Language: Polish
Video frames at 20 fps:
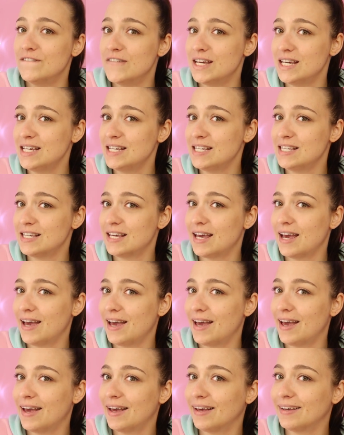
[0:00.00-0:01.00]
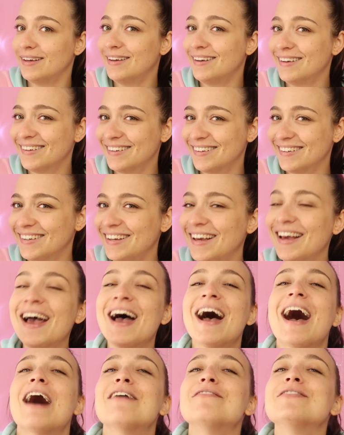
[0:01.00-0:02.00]
wyjdzie.
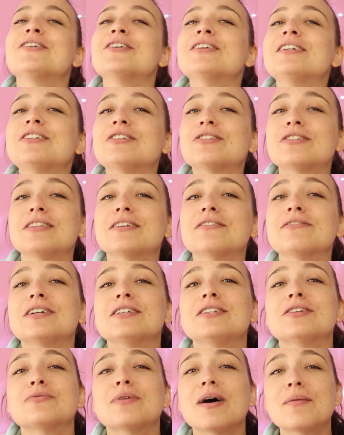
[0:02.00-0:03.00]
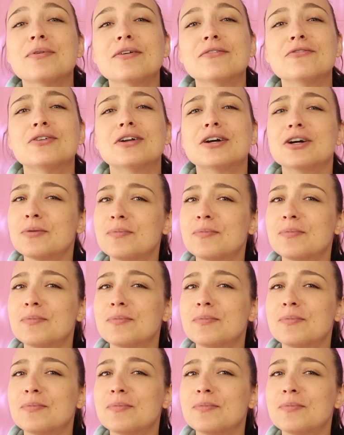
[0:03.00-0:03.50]
A wy koniecznie zostawiajcie łapki w górę,